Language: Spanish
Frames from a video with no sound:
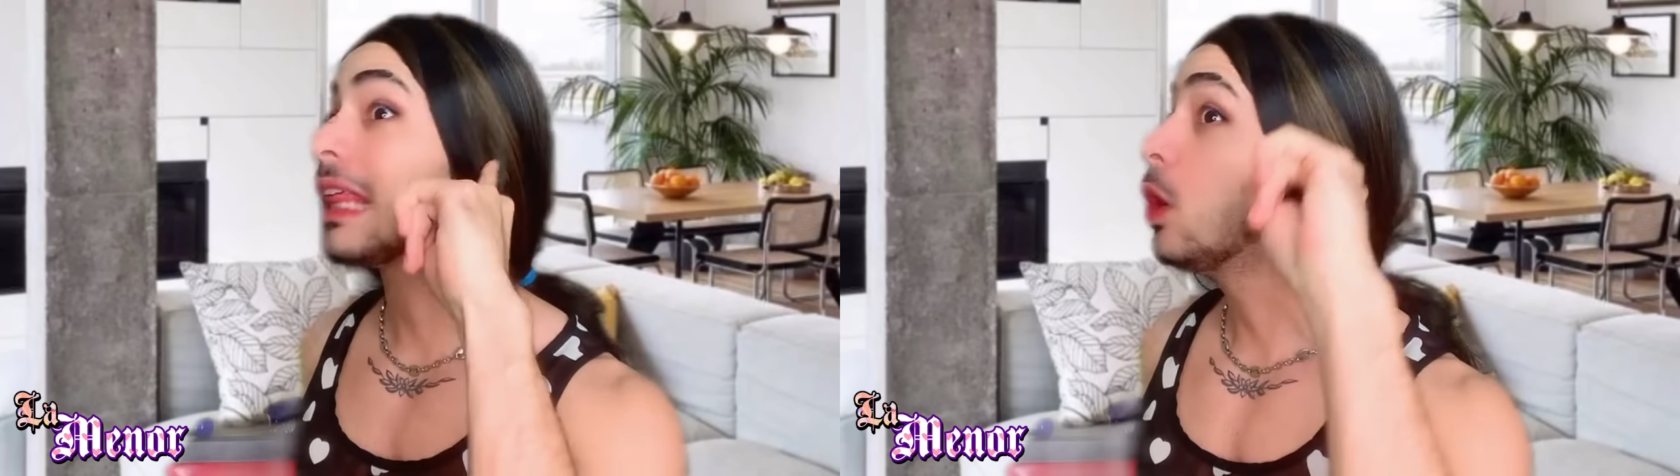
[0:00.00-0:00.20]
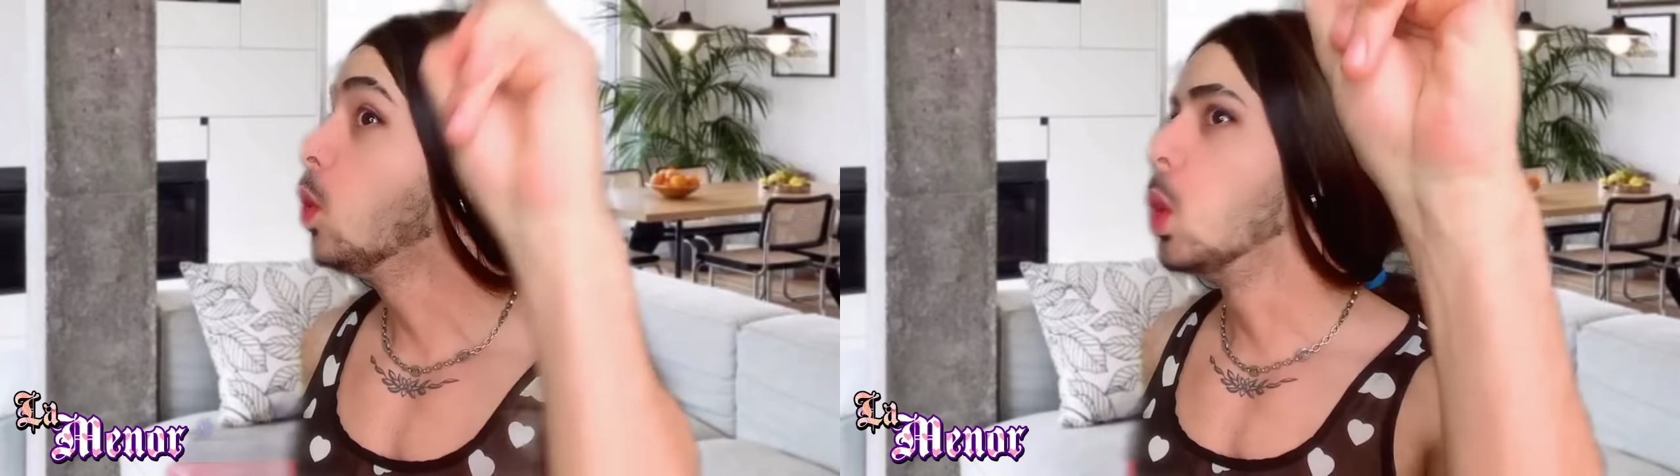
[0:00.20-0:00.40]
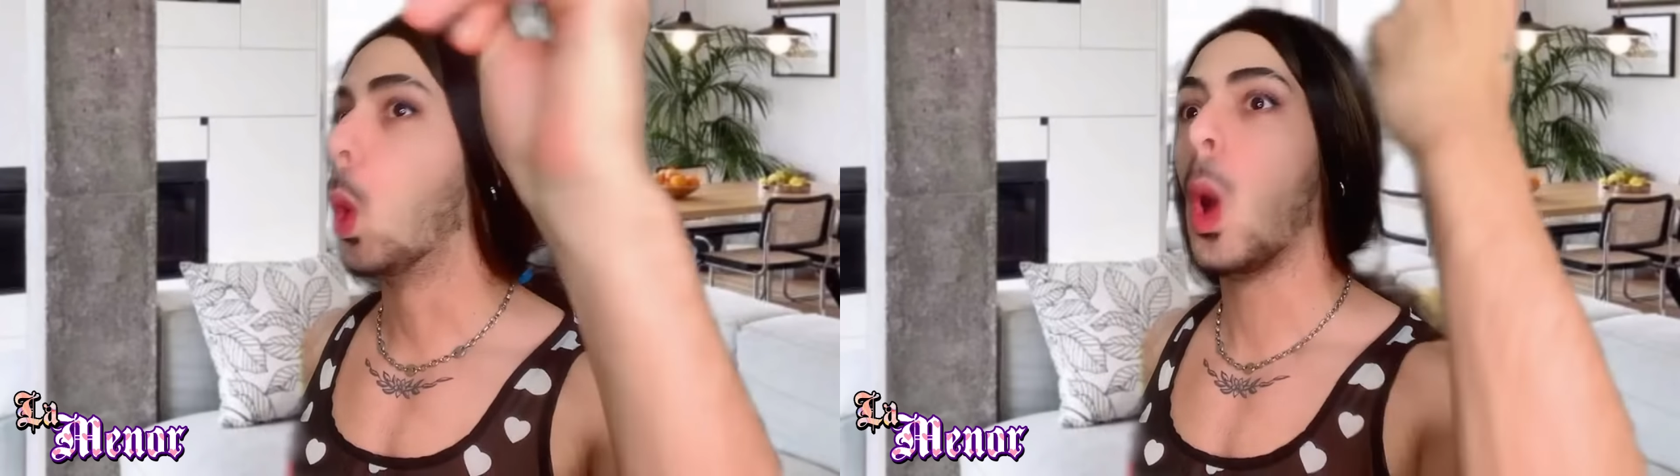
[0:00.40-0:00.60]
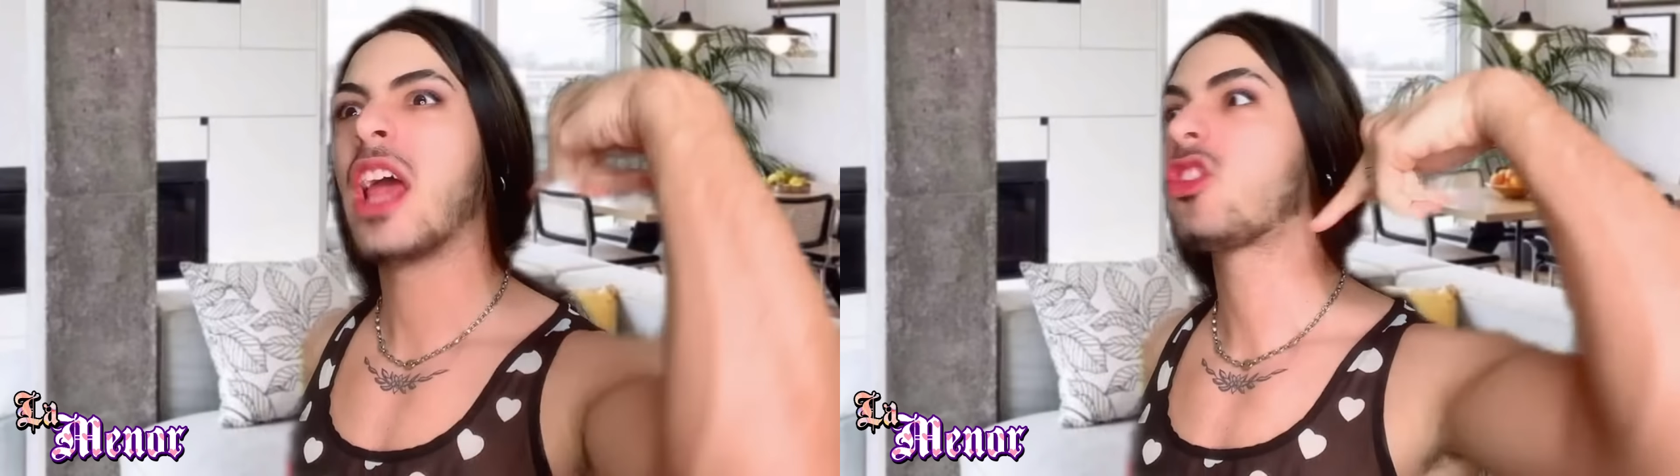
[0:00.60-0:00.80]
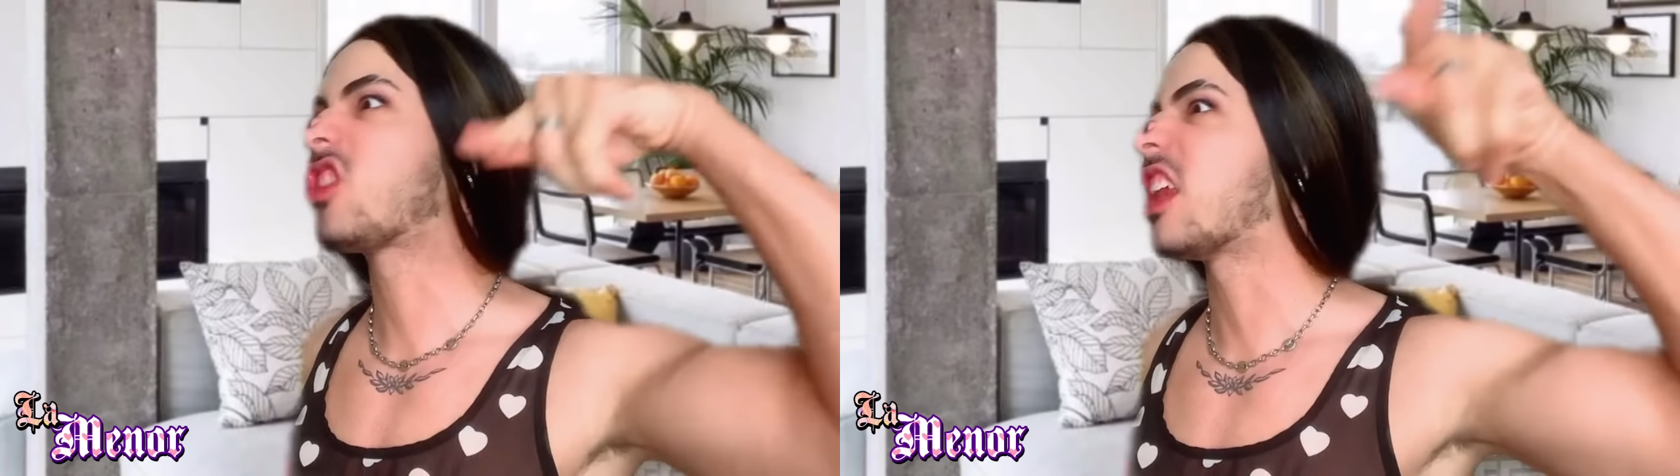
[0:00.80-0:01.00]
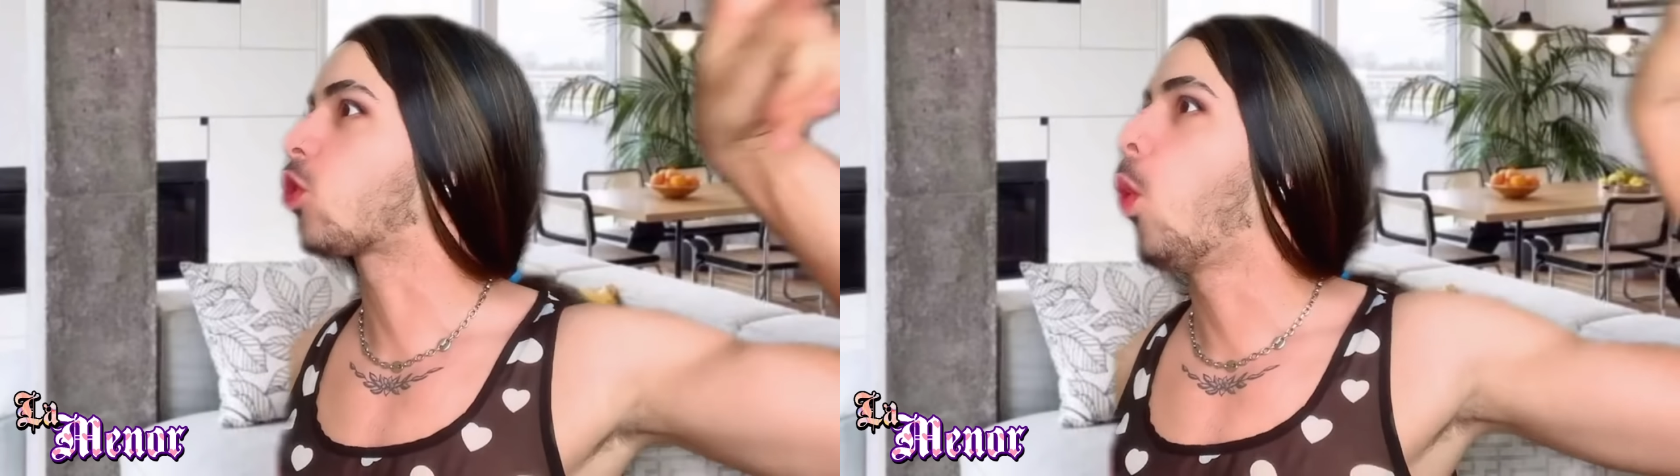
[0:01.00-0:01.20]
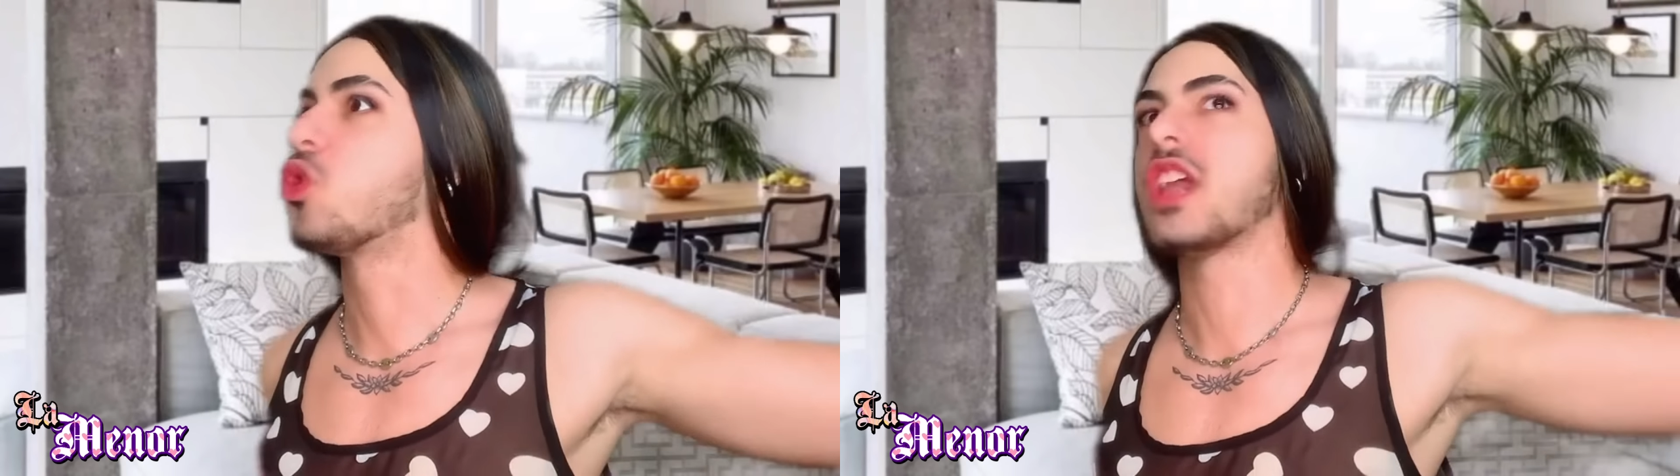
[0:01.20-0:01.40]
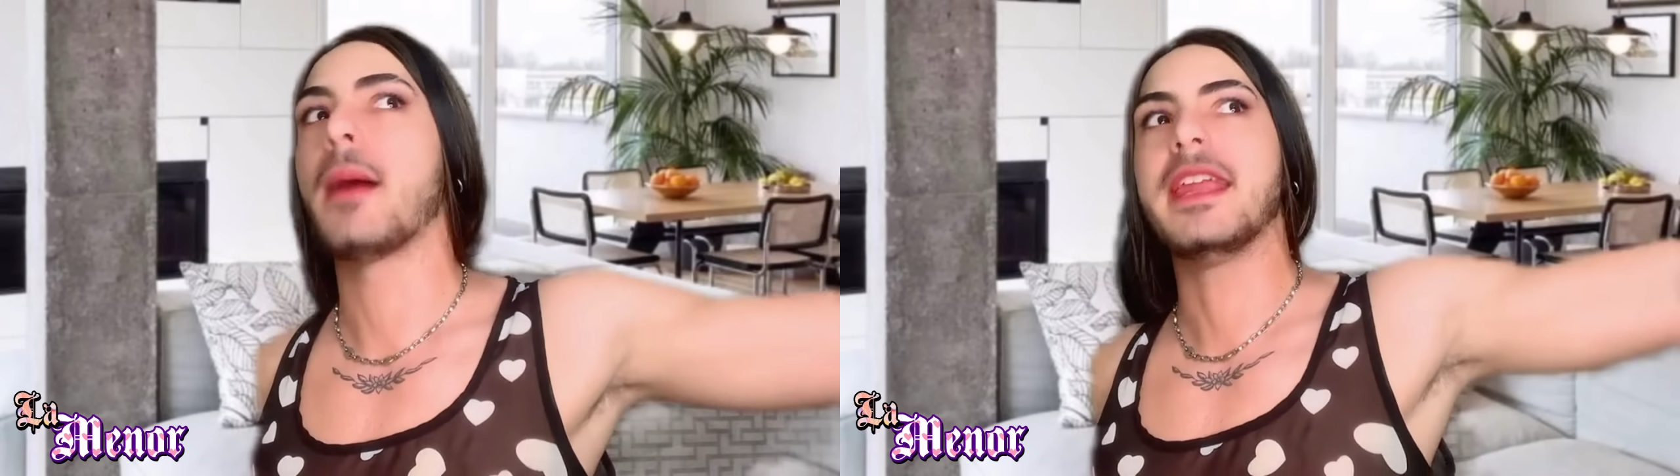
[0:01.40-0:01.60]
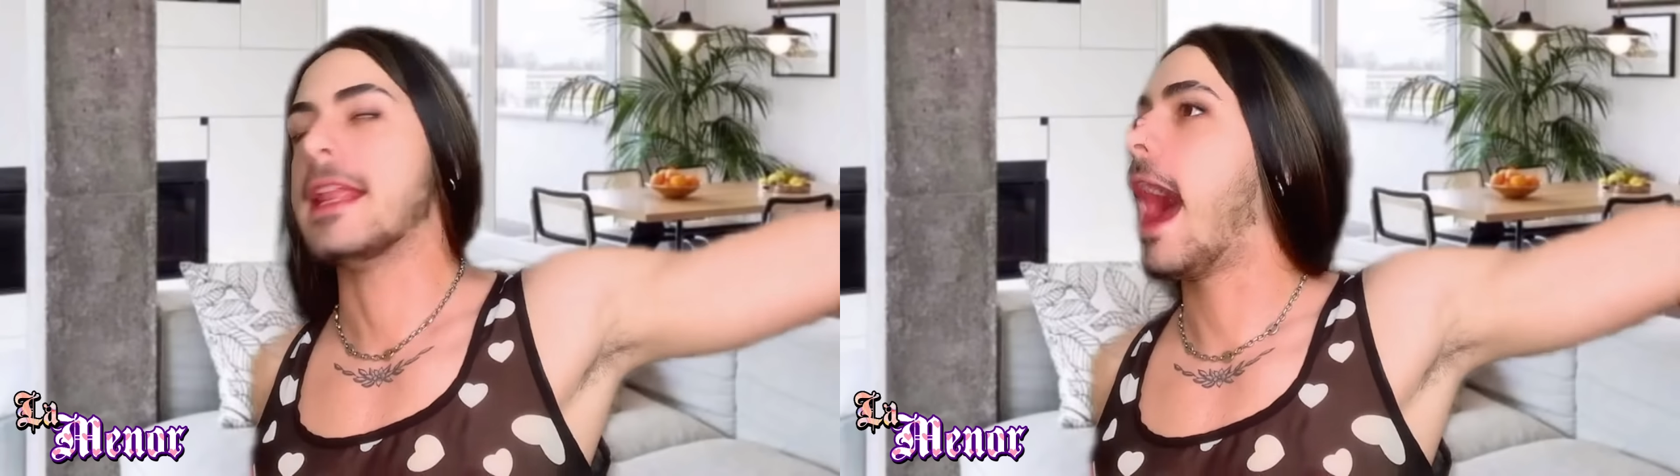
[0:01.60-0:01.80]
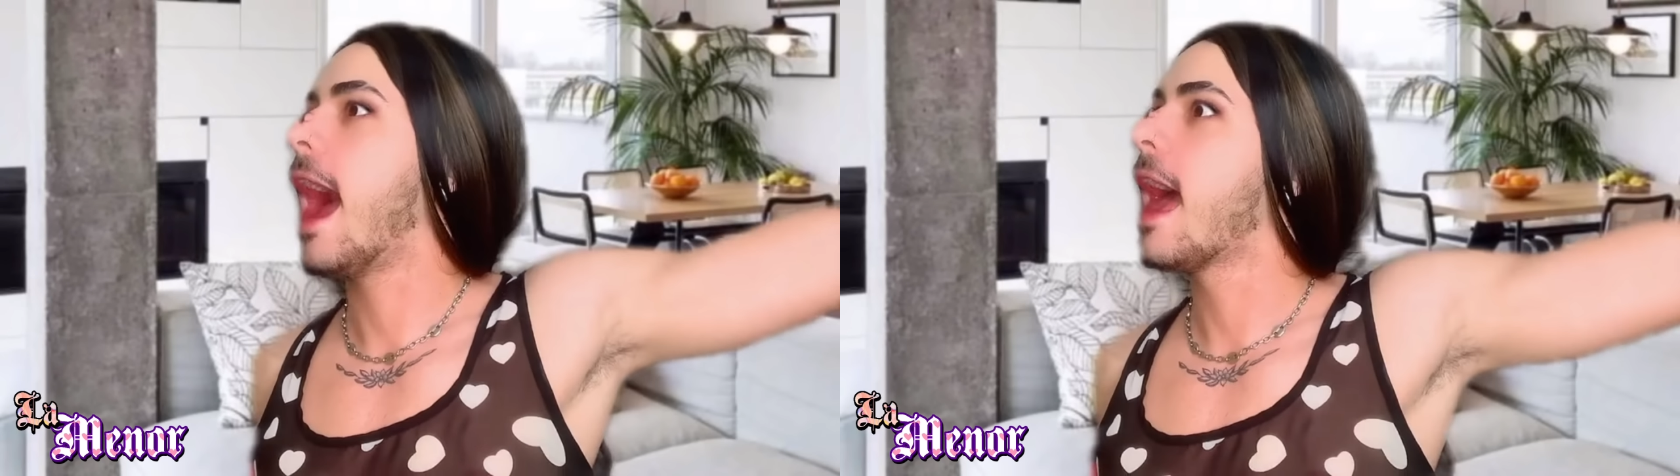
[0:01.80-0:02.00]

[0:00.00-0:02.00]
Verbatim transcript: Lulu eso se escucha, mira,